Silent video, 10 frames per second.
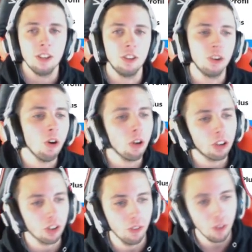
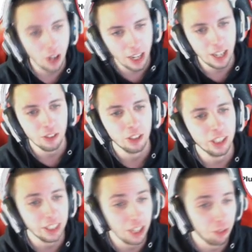Donc voilà, donc
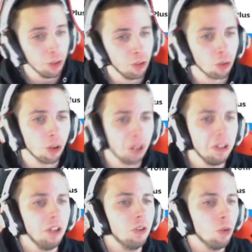les téléphones seront
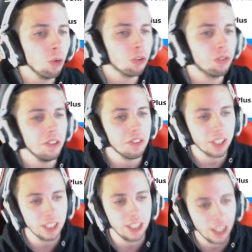révélés le 11
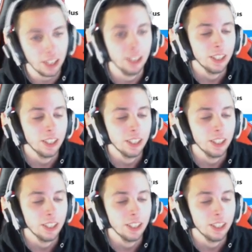février